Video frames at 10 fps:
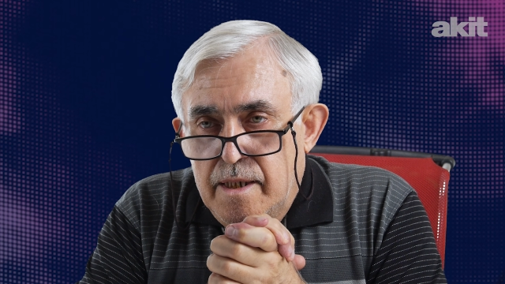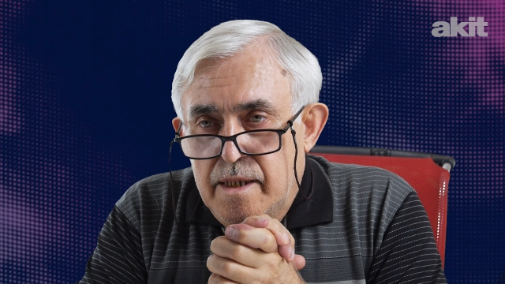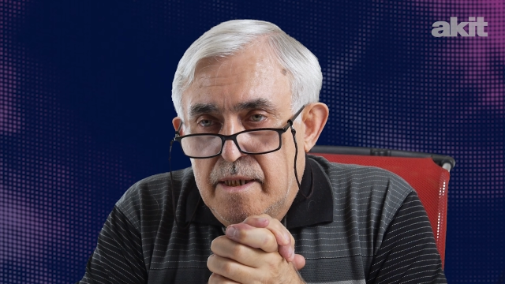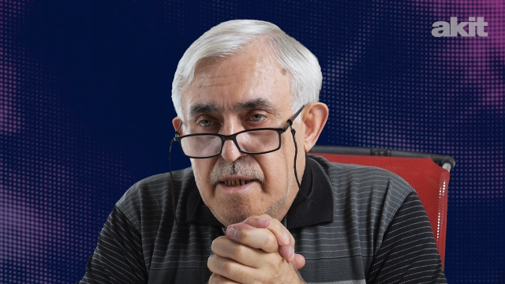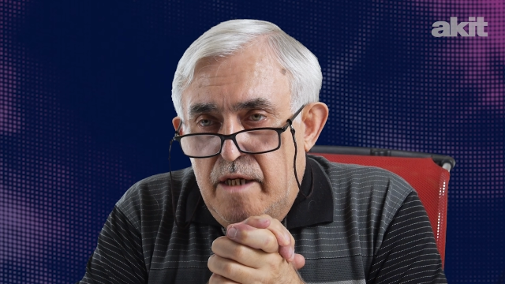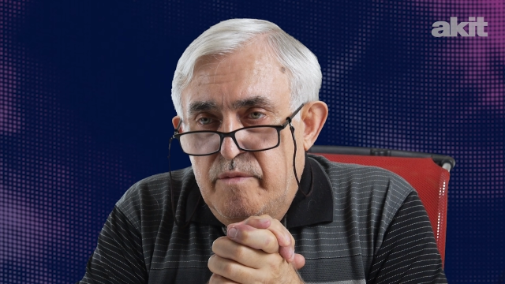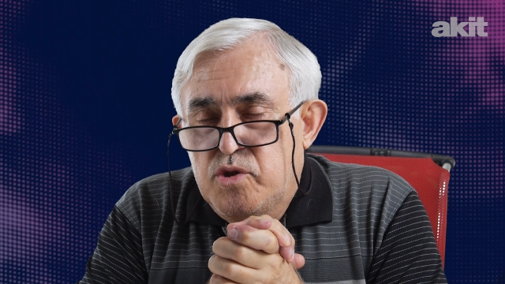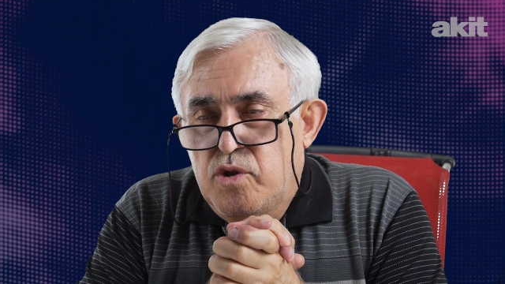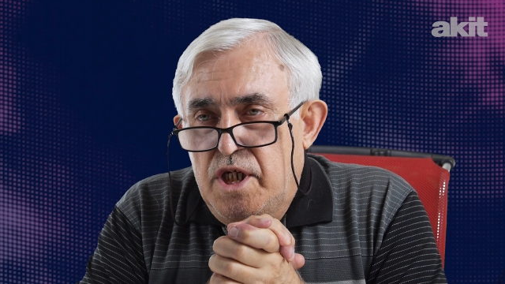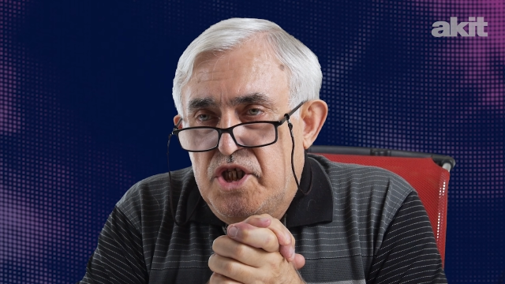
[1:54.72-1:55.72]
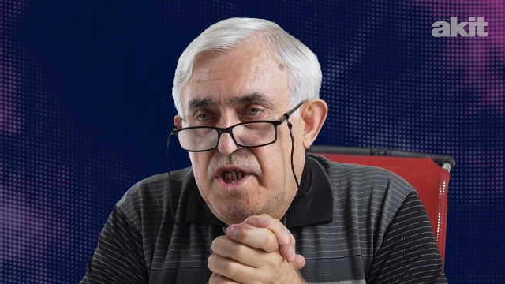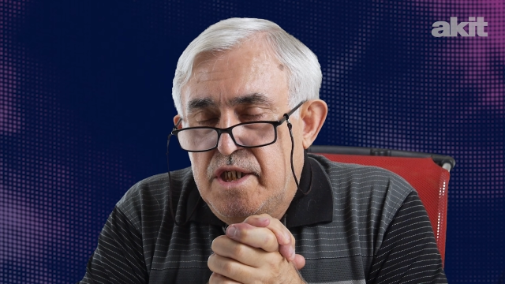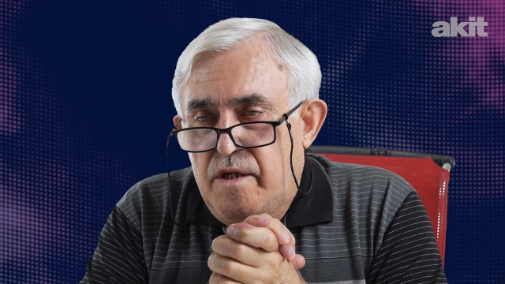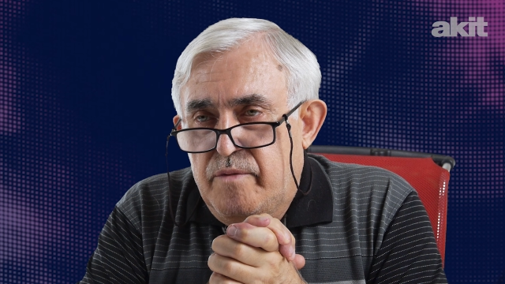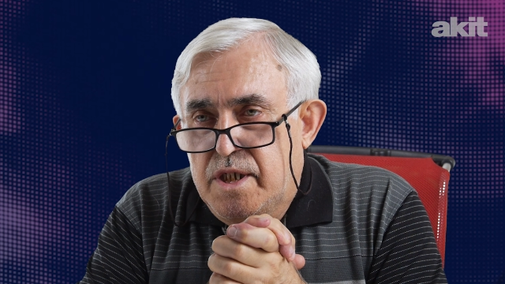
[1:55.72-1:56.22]
e, Emin
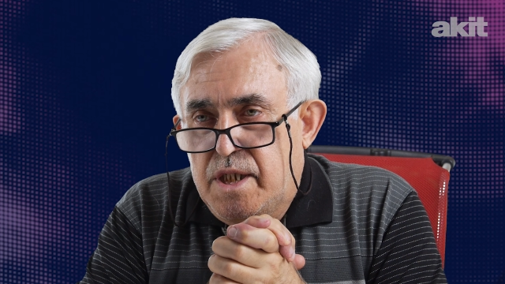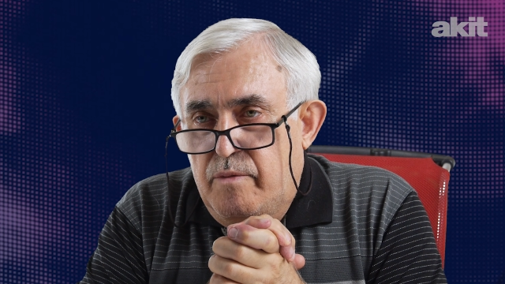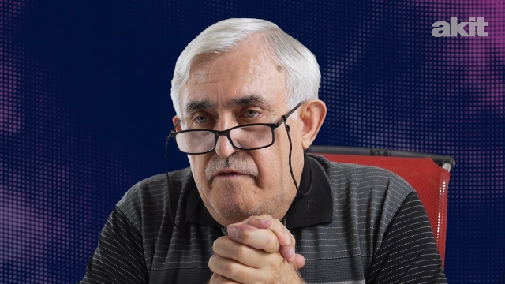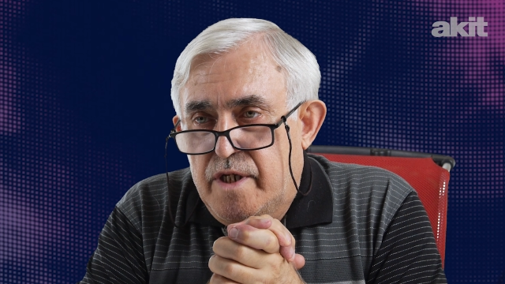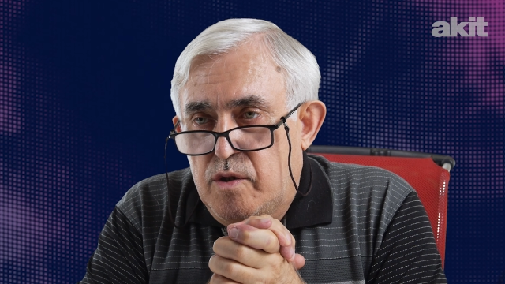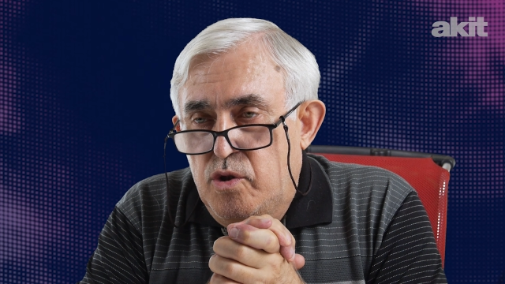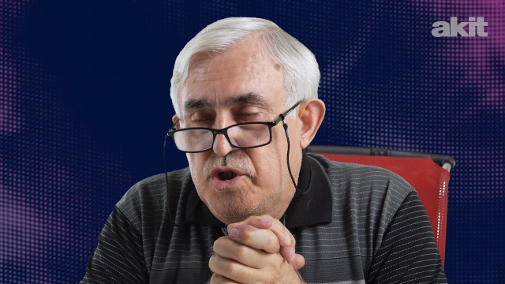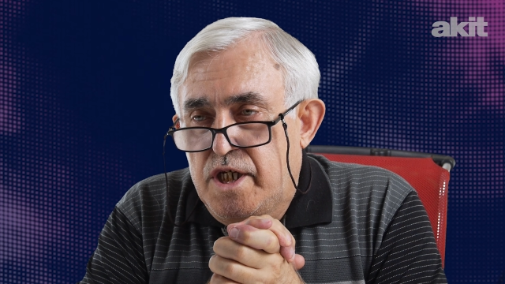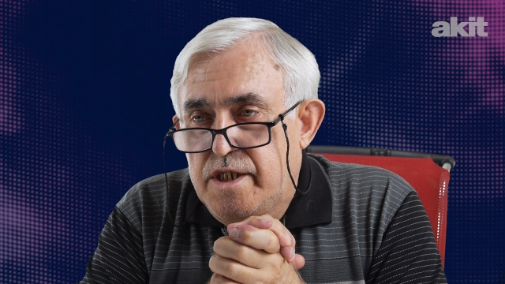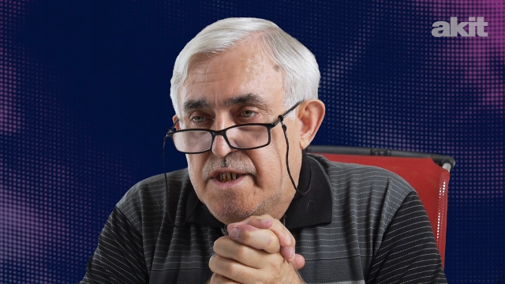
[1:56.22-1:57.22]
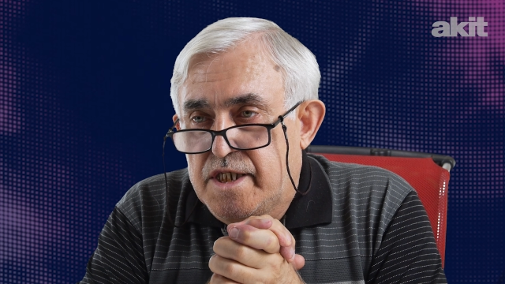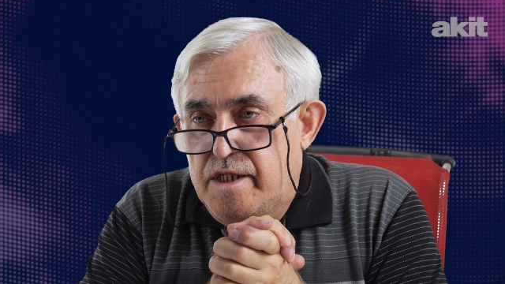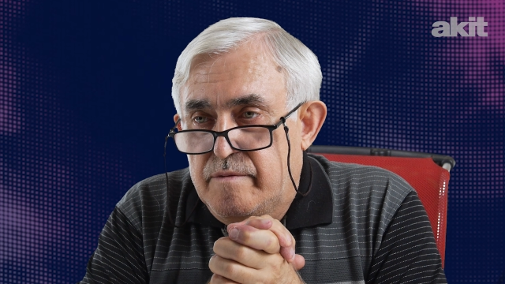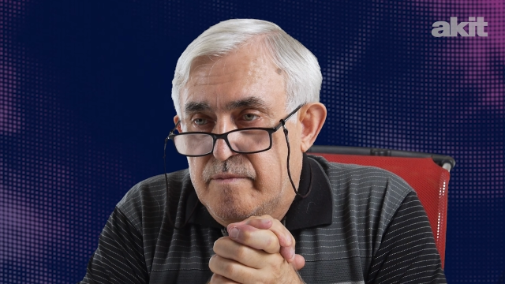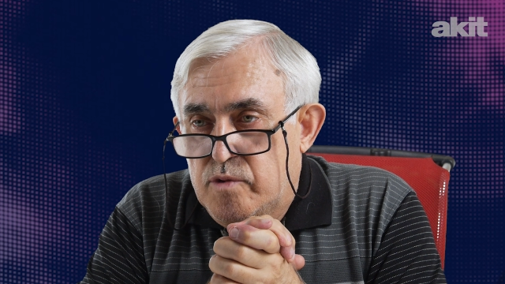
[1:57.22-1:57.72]
Çöleşan'ın da bir kitabı var. Önce
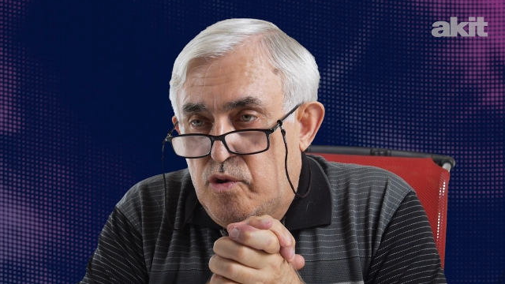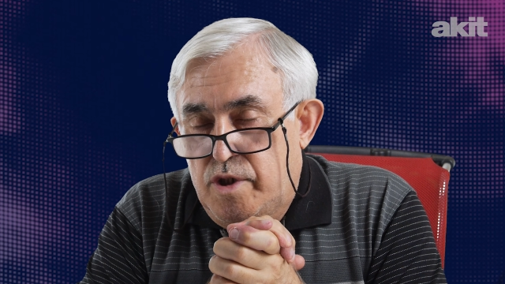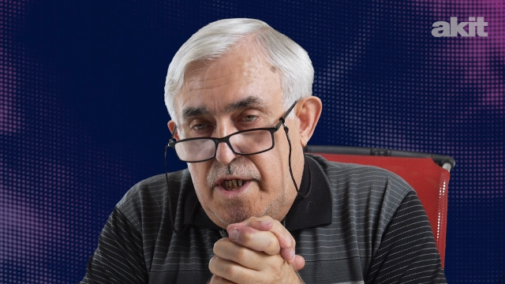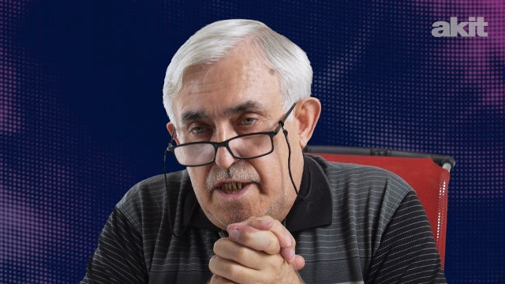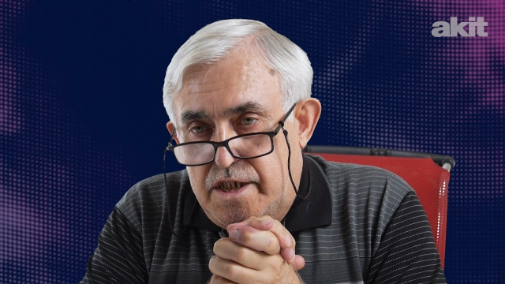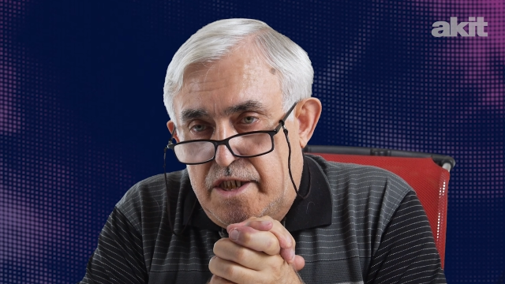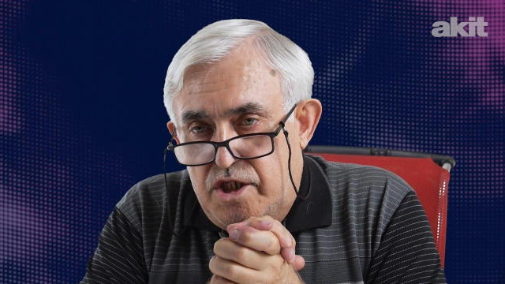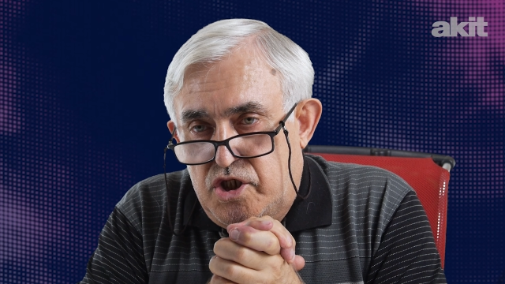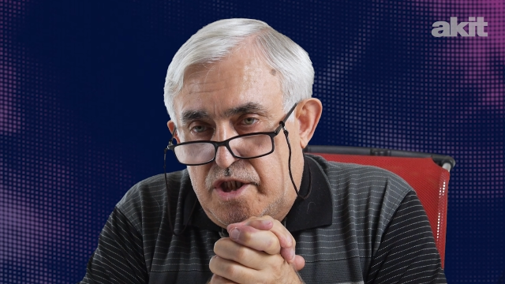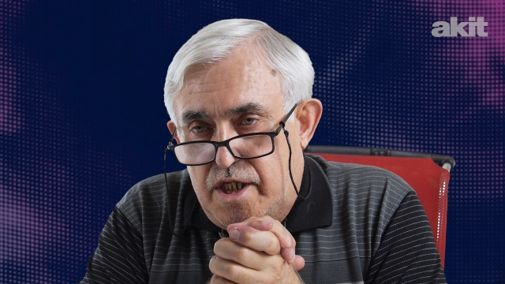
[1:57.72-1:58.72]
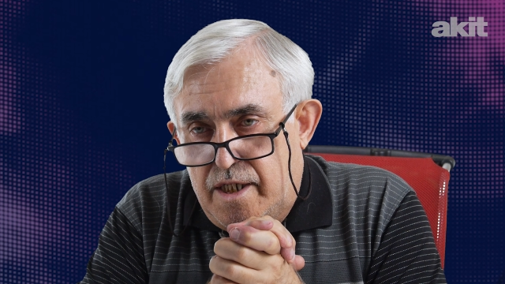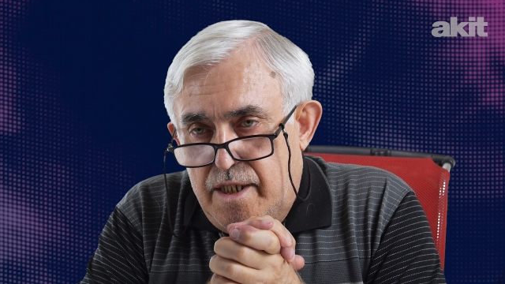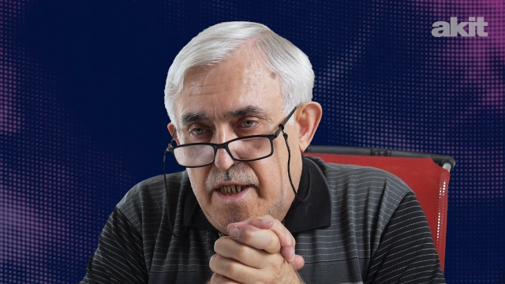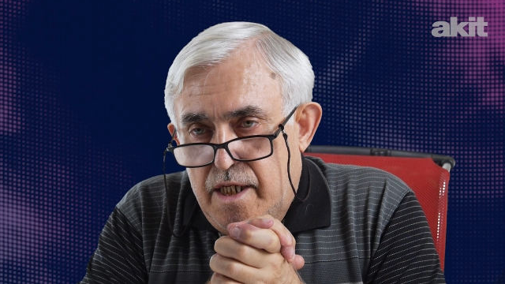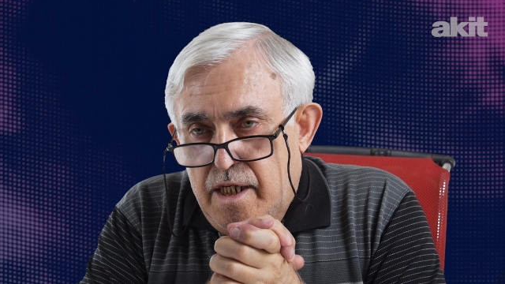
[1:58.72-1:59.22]
insanım, sonra gazeteci diye.
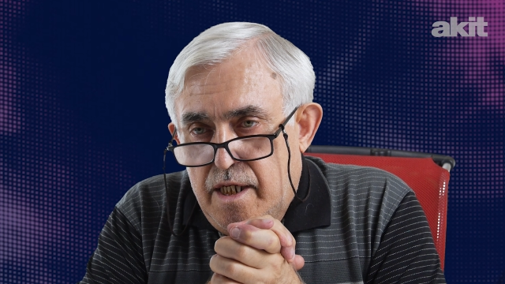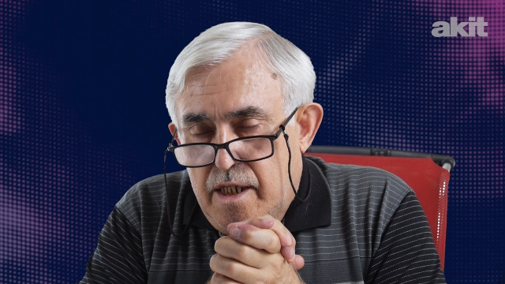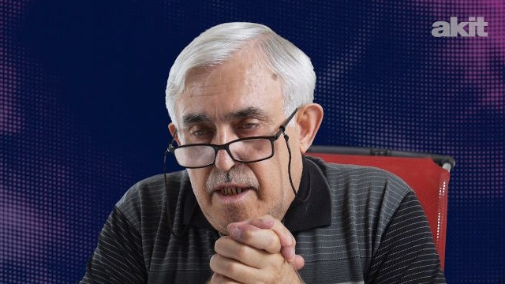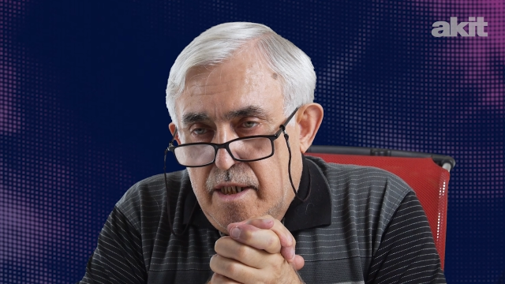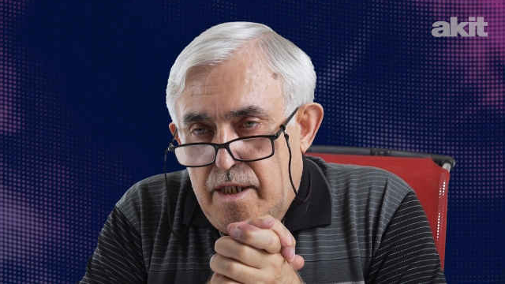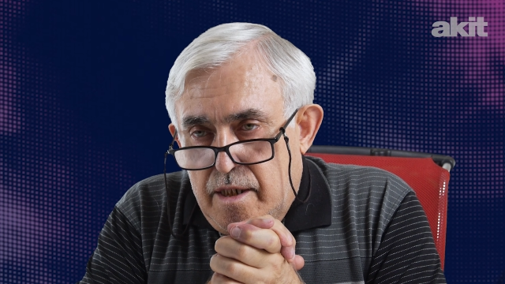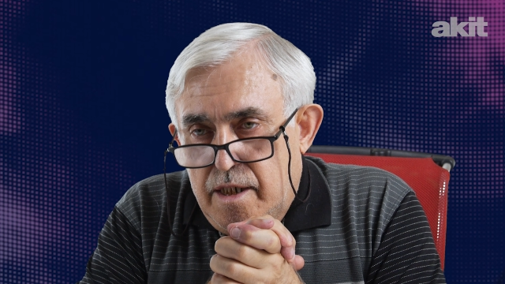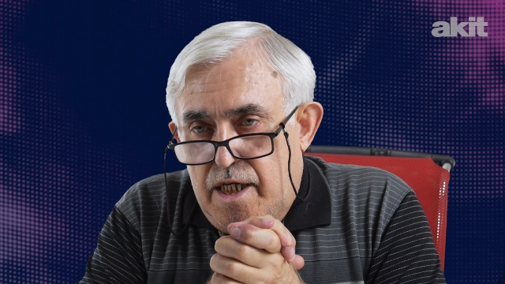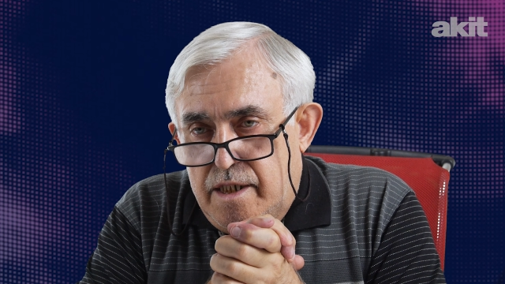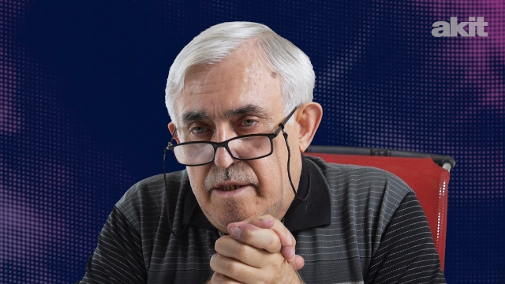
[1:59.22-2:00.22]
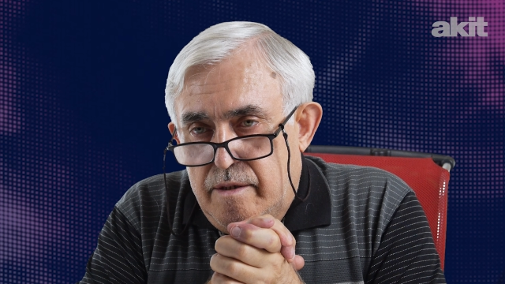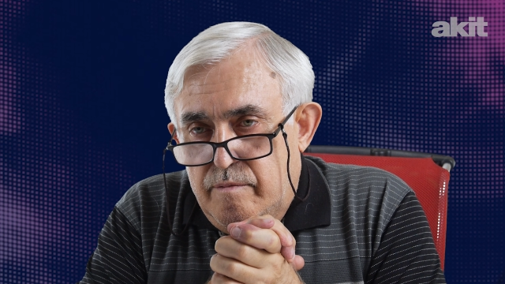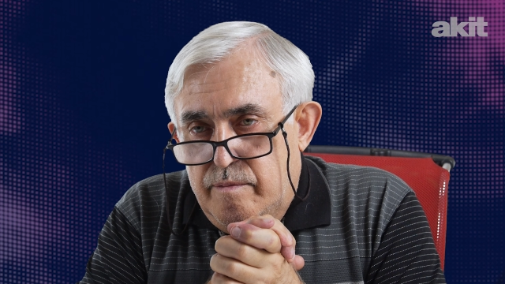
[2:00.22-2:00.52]
Yani